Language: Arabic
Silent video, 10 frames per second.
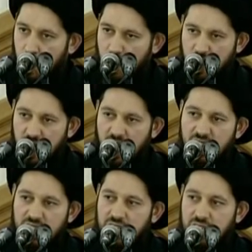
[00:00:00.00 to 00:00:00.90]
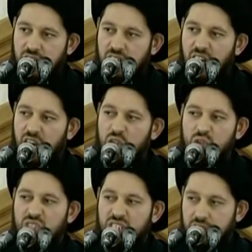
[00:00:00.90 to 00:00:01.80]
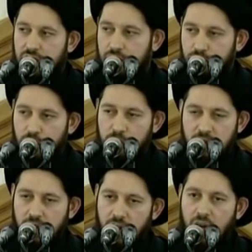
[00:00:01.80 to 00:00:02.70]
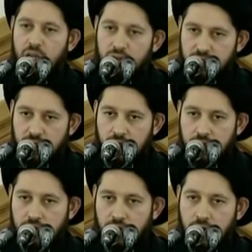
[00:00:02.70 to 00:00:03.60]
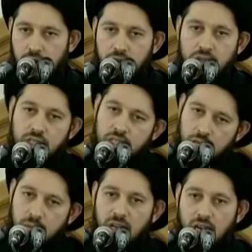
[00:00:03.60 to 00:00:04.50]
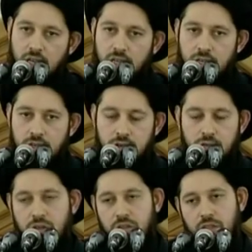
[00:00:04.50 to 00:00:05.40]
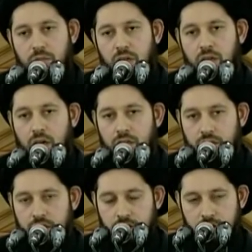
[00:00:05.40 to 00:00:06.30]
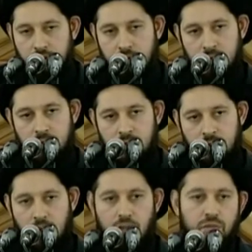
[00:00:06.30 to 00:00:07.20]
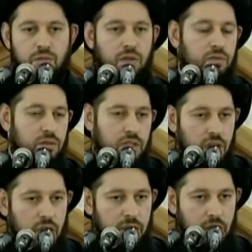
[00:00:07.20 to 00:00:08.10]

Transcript: وشخص لا يصر مؤمن لا يصر على الشعائر الحسينية من حقه وضع طبيعي عادي أنتم تقولون أنها من